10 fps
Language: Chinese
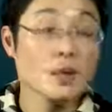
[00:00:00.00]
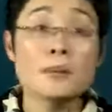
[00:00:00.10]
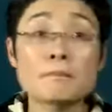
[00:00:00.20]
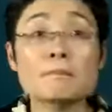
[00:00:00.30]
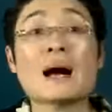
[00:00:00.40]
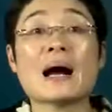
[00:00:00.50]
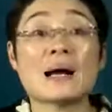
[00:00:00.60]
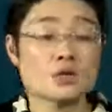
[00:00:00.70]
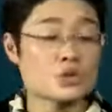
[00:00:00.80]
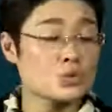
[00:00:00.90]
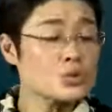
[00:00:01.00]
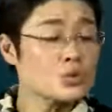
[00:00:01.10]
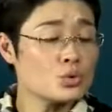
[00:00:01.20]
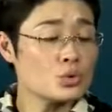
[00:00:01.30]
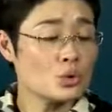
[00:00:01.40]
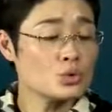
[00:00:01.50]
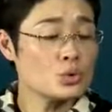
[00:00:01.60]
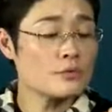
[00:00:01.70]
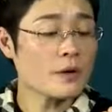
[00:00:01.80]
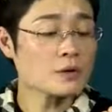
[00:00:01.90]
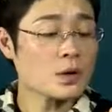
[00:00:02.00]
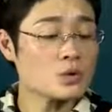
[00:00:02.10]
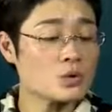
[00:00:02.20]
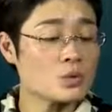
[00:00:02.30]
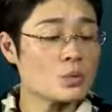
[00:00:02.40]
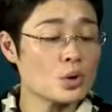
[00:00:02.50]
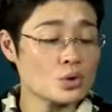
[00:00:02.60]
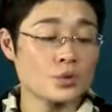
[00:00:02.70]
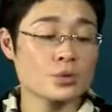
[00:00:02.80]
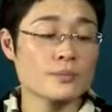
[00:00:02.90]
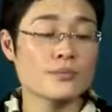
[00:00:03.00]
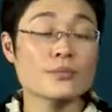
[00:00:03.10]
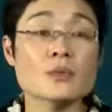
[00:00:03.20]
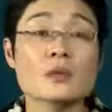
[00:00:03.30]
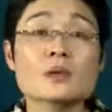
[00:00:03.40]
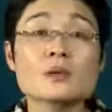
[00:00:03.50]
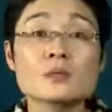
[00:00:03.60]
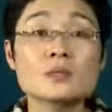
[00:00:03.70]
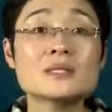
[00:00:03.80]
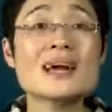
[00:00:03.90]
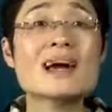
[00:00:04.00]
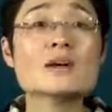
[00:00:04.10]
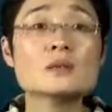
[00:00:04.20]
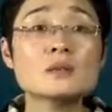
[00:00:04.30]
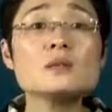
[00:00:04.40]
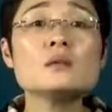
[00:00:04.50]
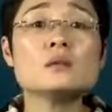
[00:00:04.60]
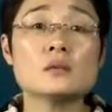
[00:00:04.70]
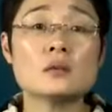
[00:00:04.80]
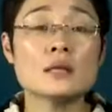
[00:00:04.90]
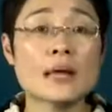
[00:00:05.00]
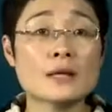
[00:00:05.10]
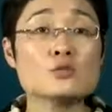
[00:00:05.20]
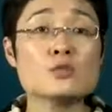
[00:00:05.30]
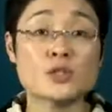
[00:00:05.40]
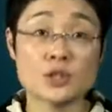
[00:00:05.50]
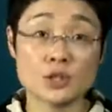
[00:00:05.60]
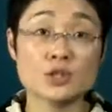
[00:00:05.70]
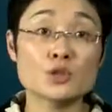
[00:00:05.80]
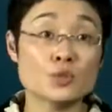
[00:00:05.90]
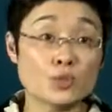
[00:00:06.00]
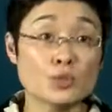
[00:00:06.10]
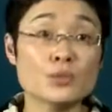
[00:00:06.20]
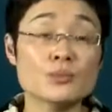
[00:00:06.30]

把主语从句放到句末去，加 it 来做形式主语，